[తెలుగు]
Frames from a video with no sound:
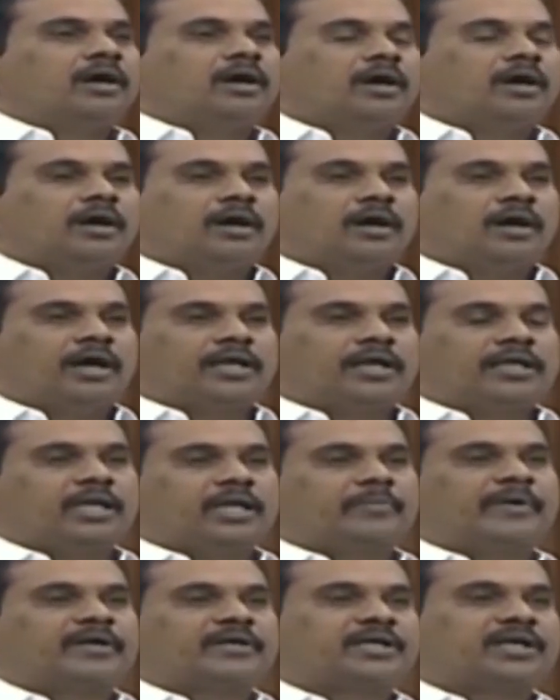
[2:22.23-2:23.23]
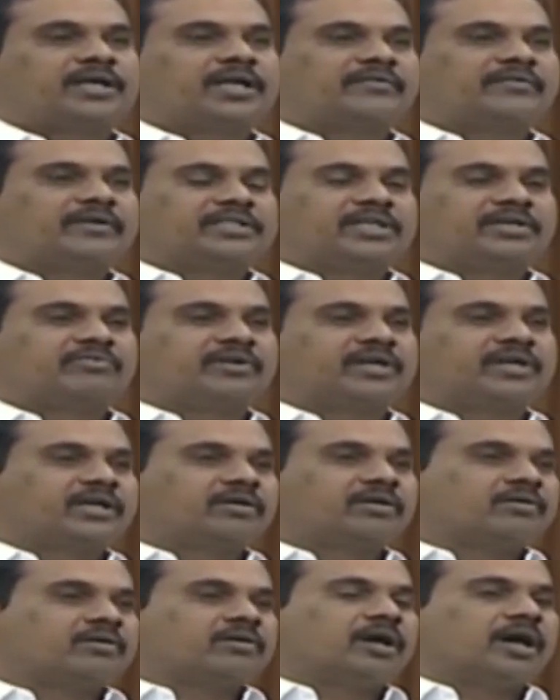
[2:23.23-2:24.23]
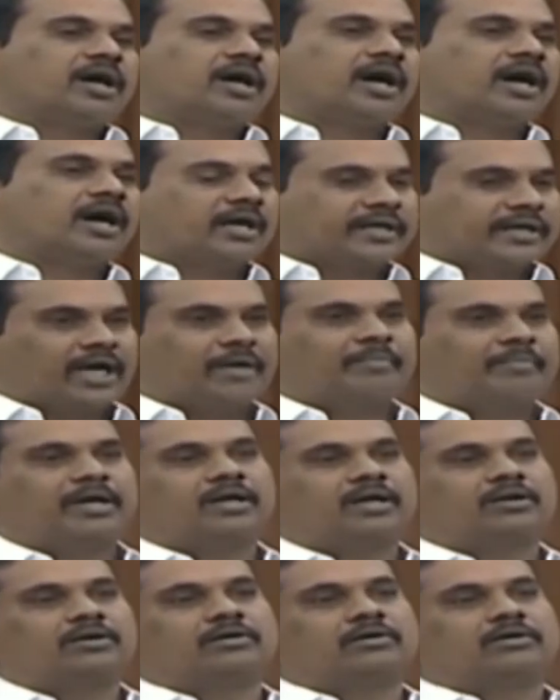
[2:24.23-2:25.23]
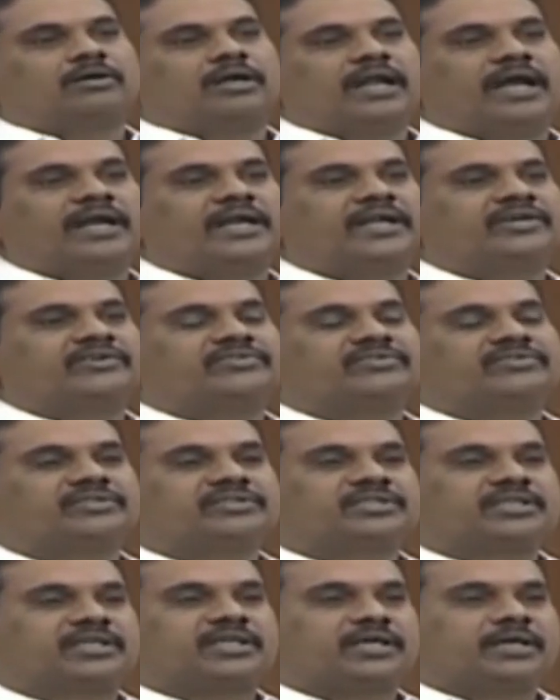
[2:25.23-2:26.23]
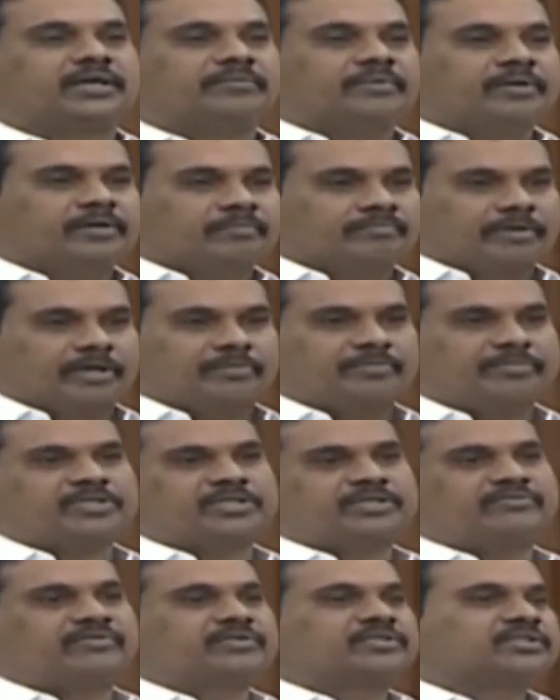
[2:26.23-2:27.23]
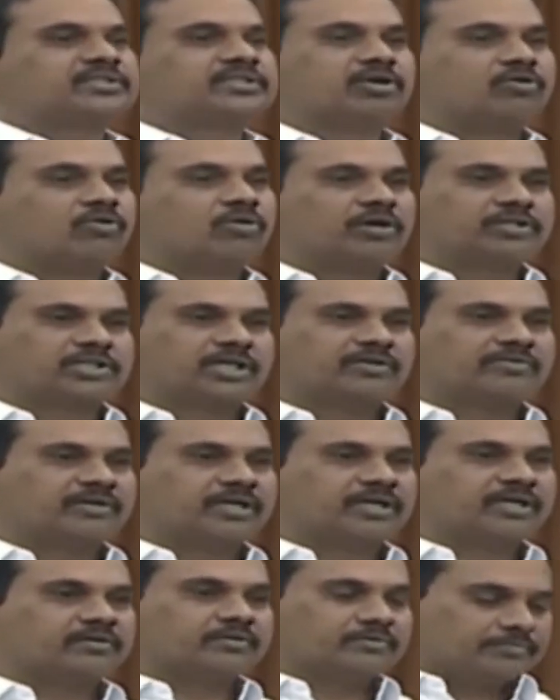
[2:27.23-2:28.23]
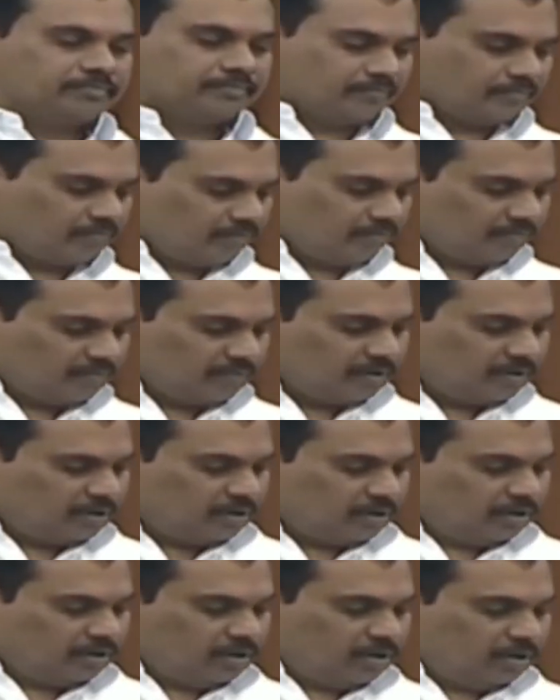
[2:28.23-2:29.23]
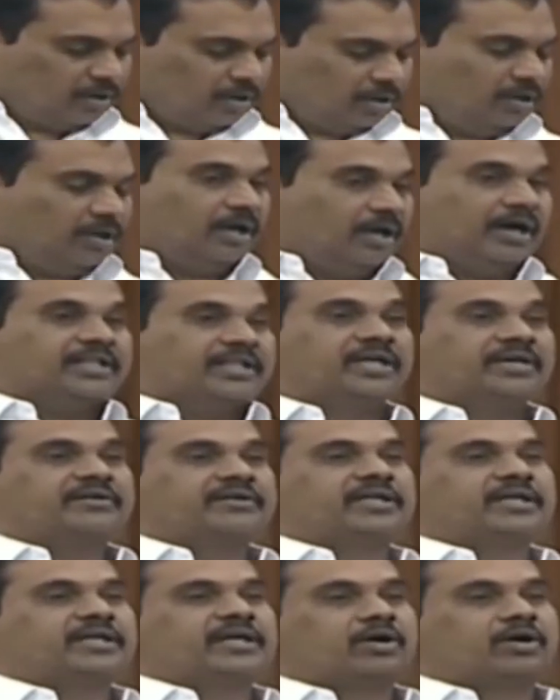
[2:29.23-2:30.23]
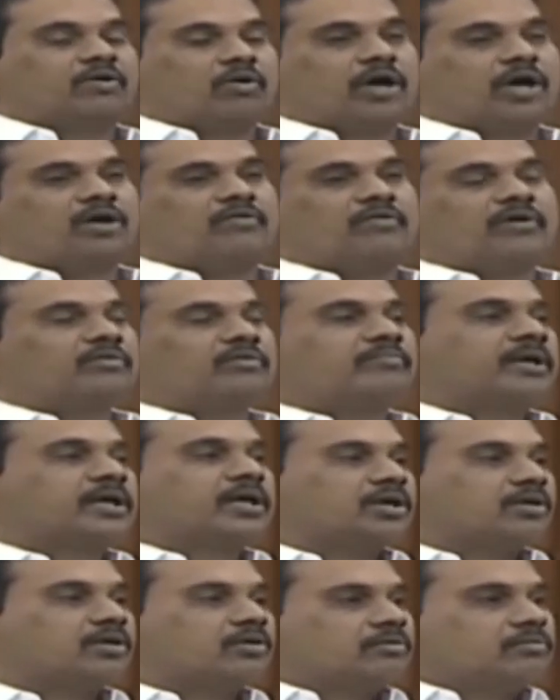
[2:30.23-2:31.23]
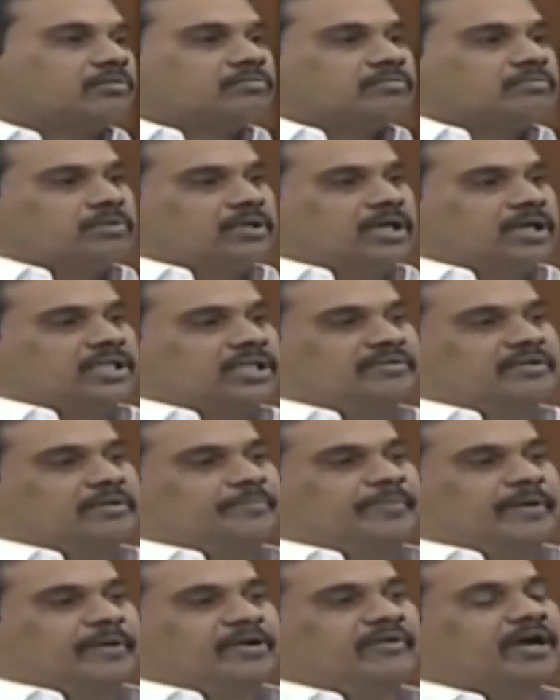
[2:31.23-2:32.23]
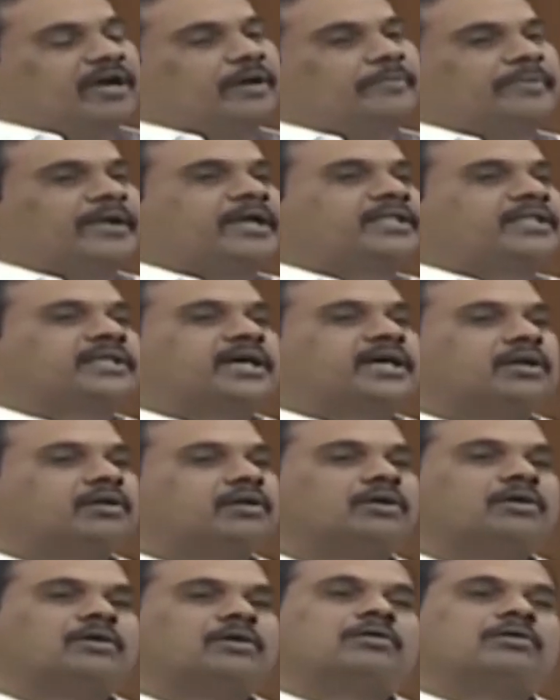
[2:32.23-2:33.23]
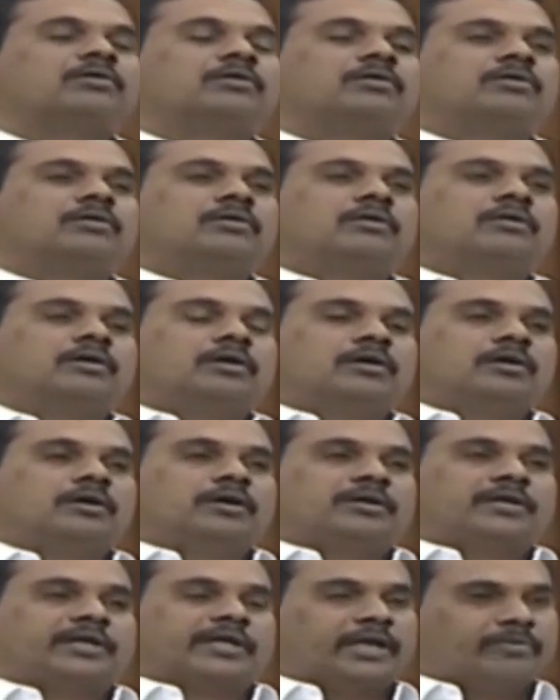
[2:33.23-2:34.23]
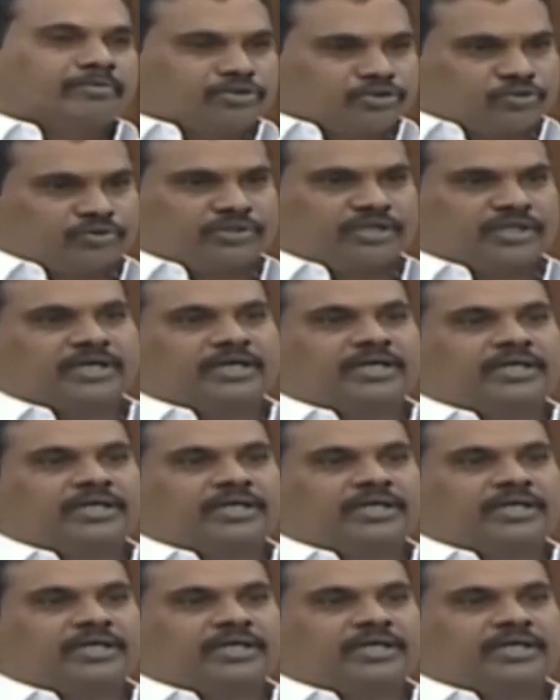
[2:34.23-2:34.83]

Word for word: ఆ ఇళ్ల పట్టాలు ఏవైతే ఉన్నాయో ఆ గ్రామాల్లో ల్యాండ్ ఎక్విషన్కి పర్మిషన్ ఇవ్వాల్సిందిగా కోరుతూ ఉన్నాను అదేవిధంగా గోకవరం మండలం అదేవిధంగా పరివాహక ప్రాంతాల్లో ట్రైబుల్స్ ఉంటారండి